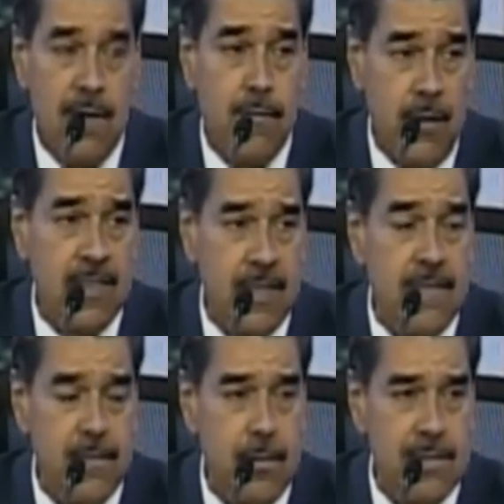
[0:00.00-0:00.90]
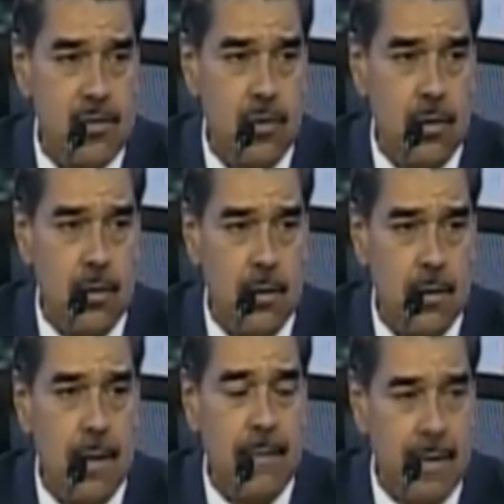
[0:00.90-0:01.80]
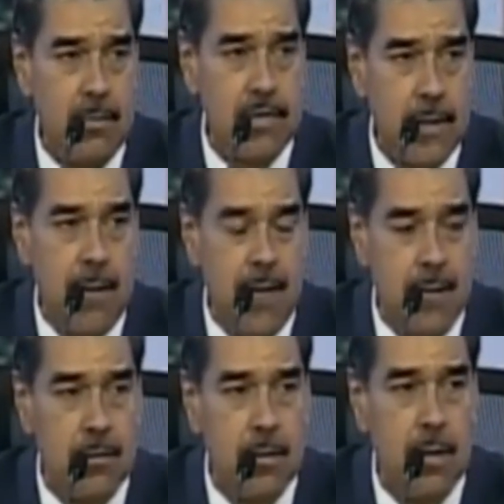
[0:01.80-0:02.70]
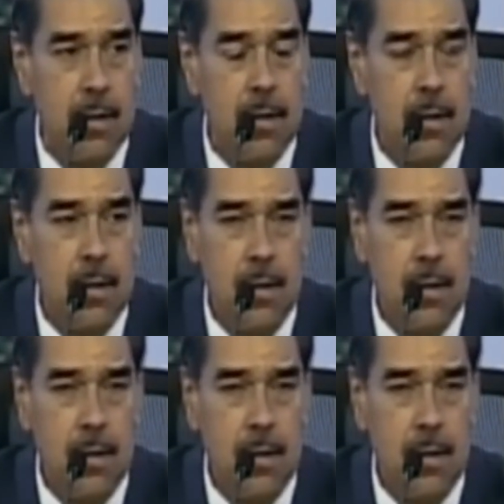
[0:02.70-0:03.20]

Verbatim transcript: una fuente de información que venimos trabajando